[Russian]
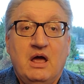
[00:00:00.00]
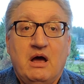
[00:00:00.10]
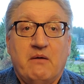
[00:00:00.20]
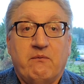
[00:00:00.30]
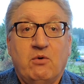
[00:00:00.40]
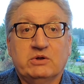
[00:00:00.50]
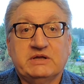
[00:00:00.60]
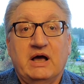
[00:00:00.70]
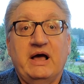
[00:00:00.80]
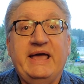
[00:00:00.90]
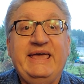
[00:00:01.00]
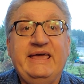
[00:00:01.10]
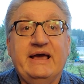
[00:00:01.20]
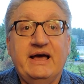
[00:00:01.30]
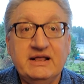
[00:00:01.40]
Вот.
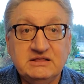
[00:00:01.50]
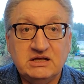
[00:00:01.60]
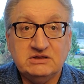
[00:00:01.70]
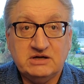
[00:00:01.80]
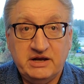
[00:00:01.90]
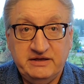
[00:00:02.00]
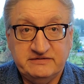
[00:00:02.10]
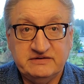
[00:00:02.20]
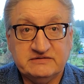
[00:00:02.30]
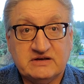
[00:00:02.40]
И этот кризис,